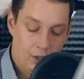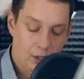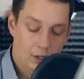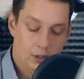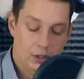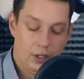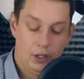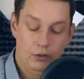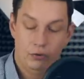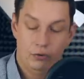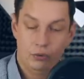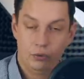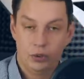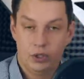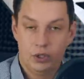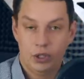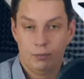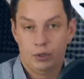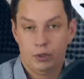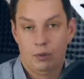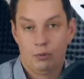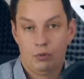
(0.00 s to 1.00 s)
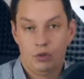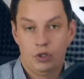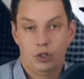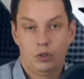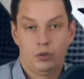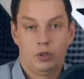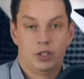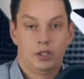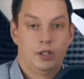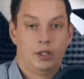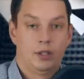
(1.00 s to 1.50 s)
Три функции, потому что у
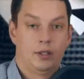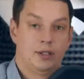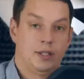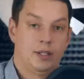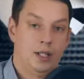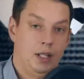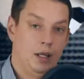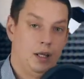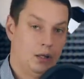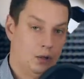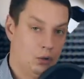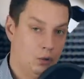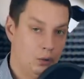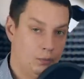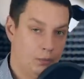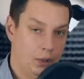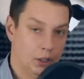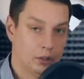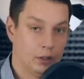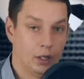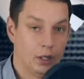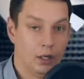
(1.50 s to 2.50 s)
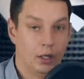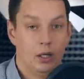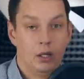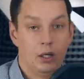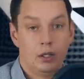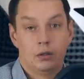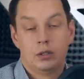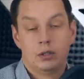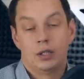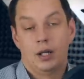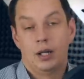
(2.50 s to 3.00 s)
нас три аргумента.
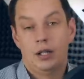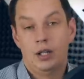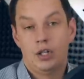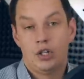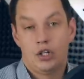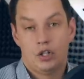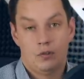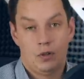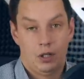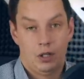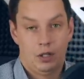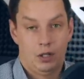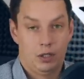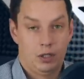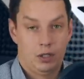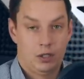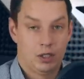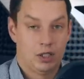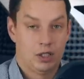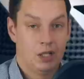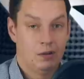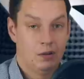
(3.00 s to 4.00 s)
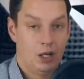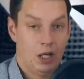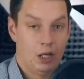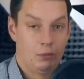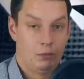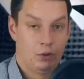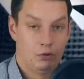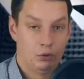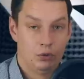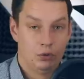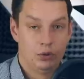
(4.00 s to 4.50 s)
То есть количество
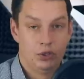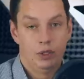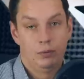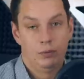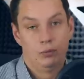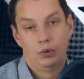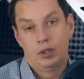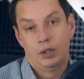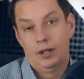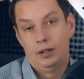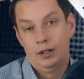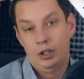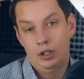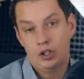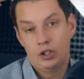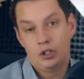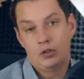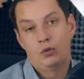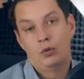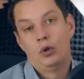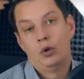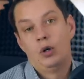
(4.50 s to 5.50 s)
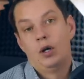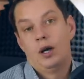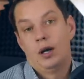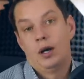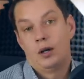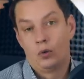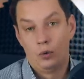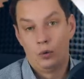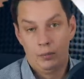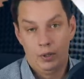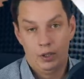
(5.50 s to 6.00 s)
создаваемых функций будет количеству
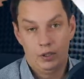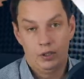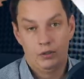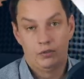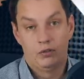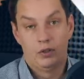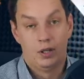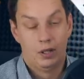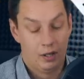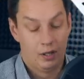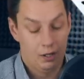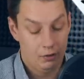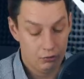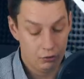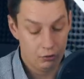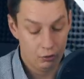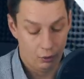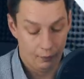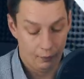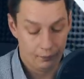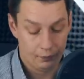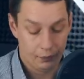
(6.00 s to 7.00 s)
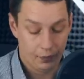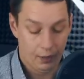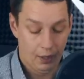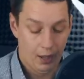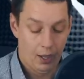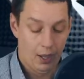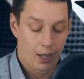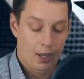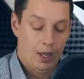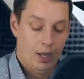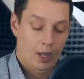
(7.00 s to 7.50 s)
аргументов равно.
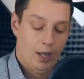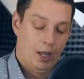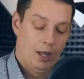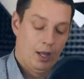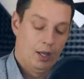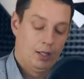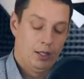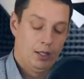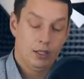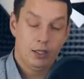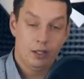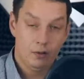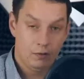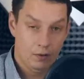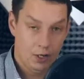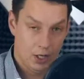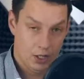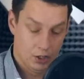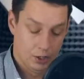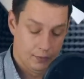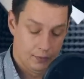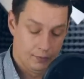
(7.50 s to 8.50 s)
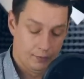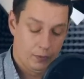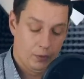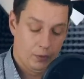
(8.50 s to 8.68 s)
И это важно.